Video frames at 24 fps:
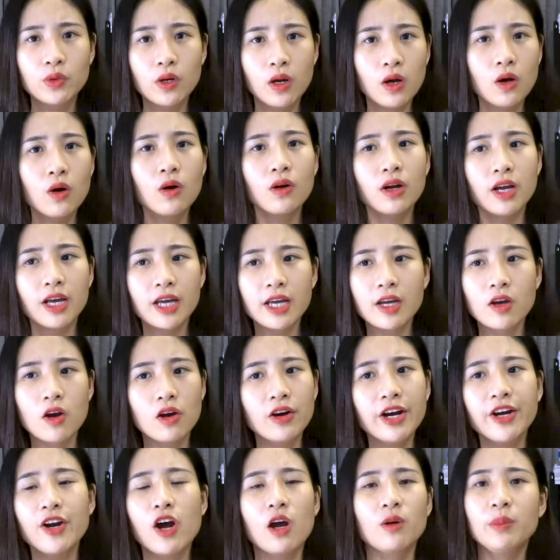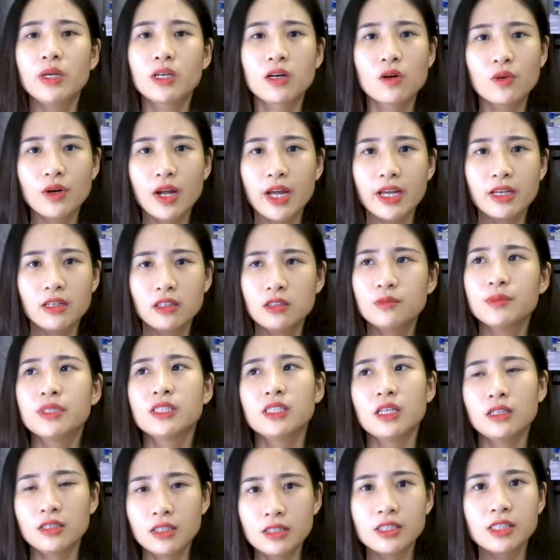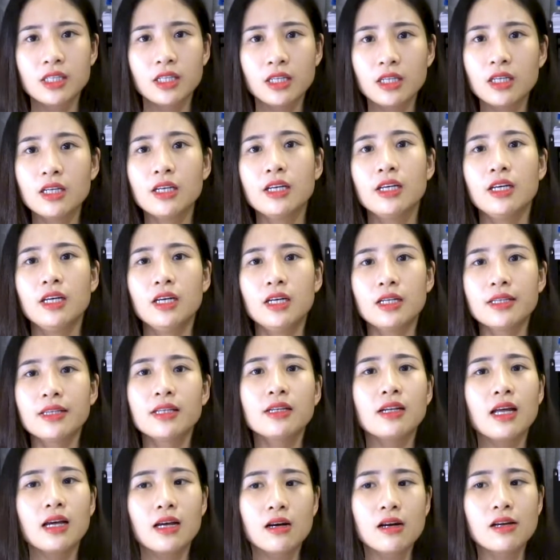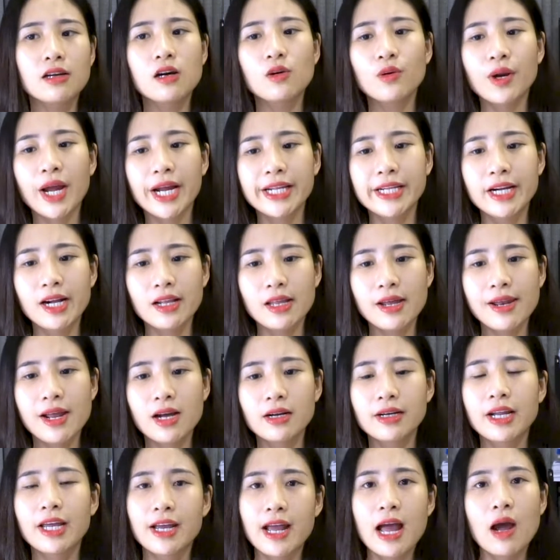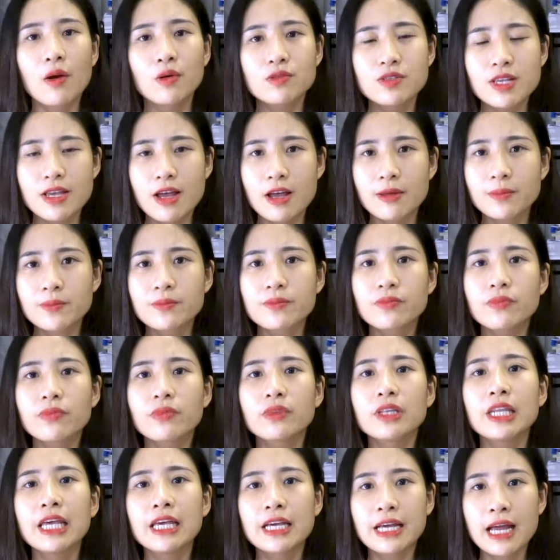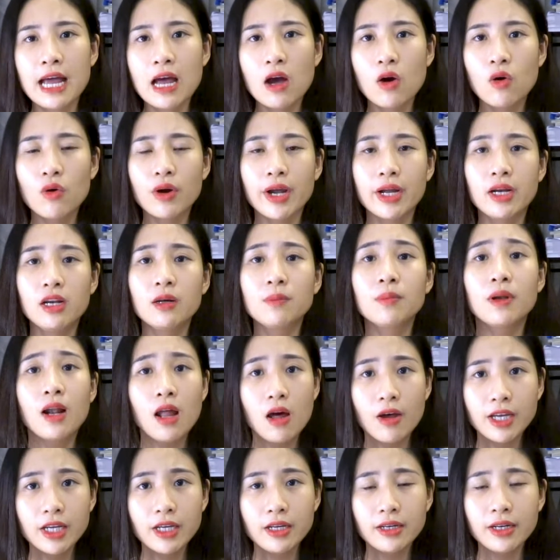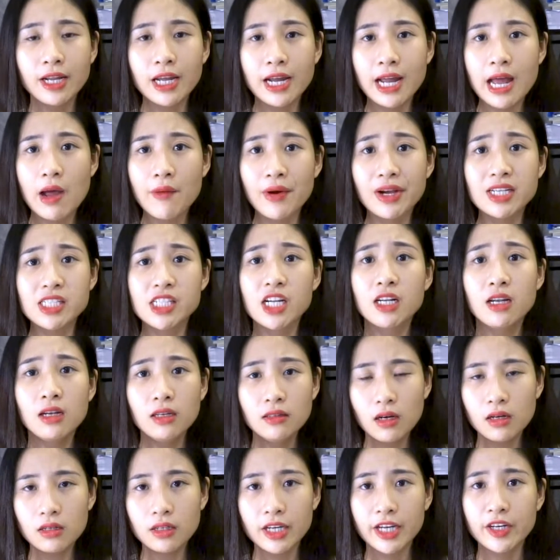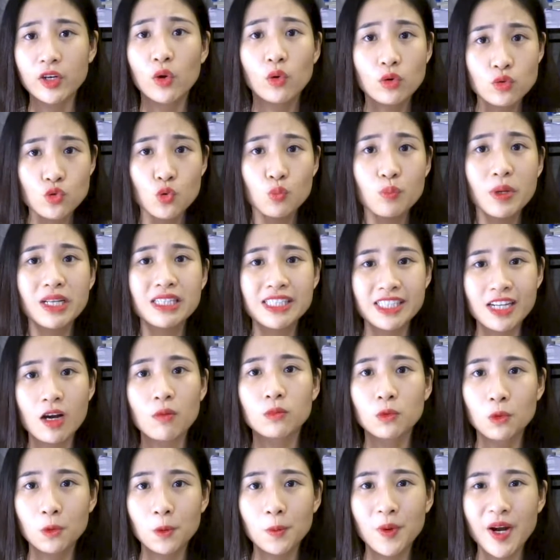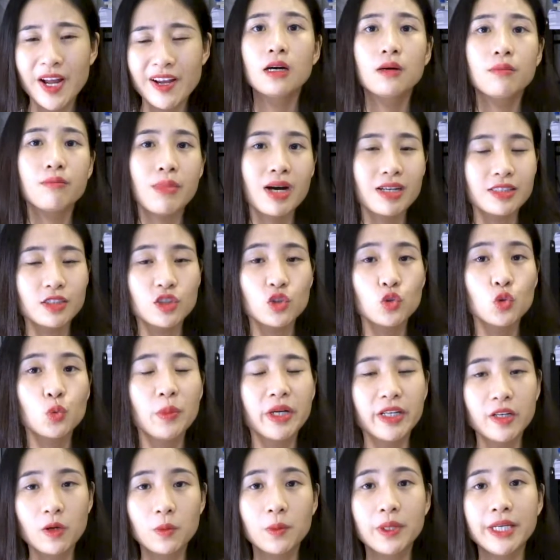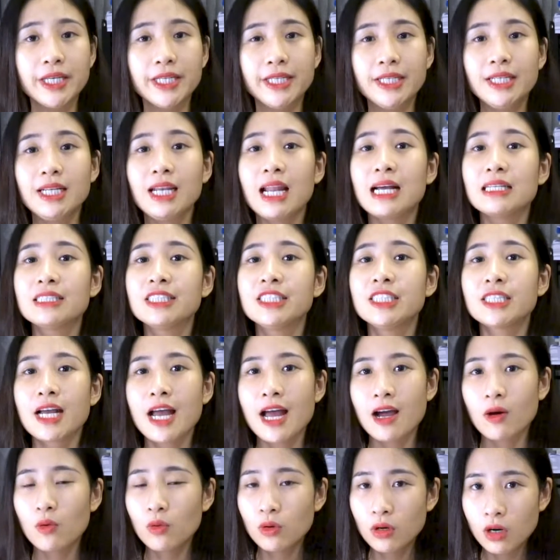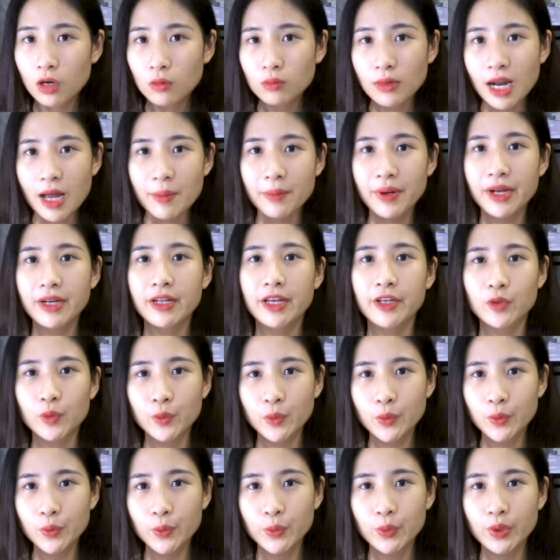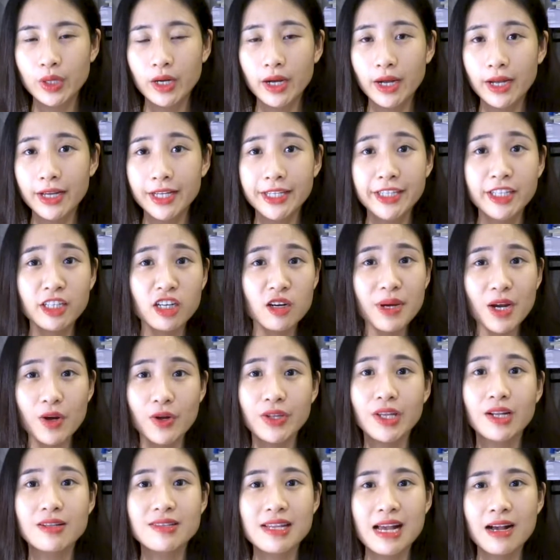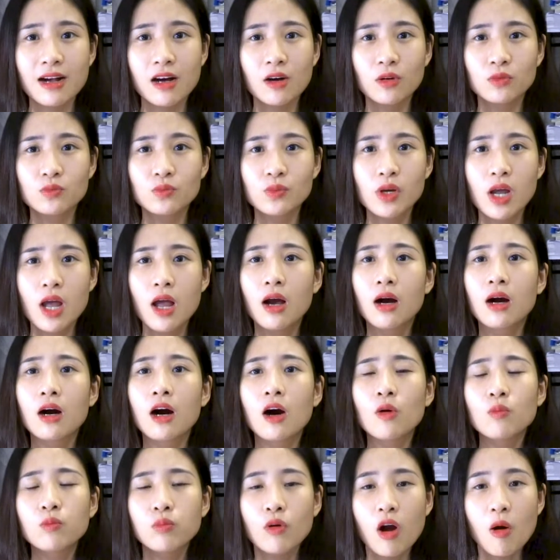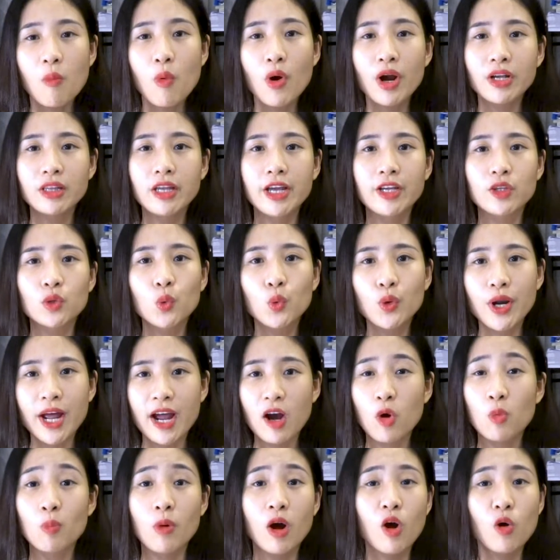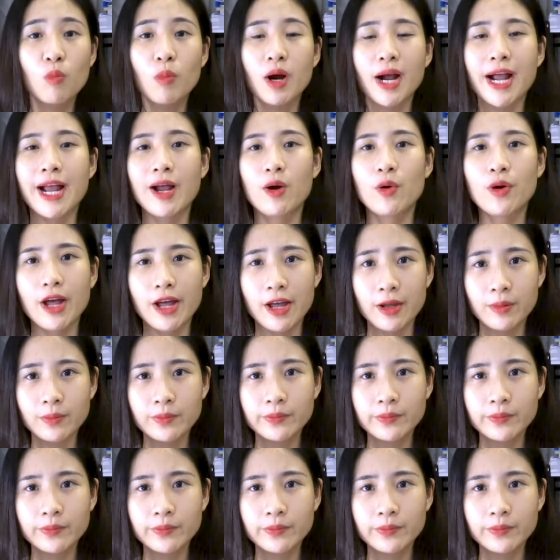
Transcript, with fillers: ờ ok có người nói mình câu này ơ mình nhận nhất trí tức là ở cái câu này thì người ta đang đề cao gì ạ đề cao cái lớp lõi đề cao cái chất lượng cái nội dung bên trong đúng không ạ mặc dù mình đồng ý là chiếc áo không làm nên thầy tu nhưng các bạn có nhận ra không không có một cái thầy tu nào mà không mặc áo cả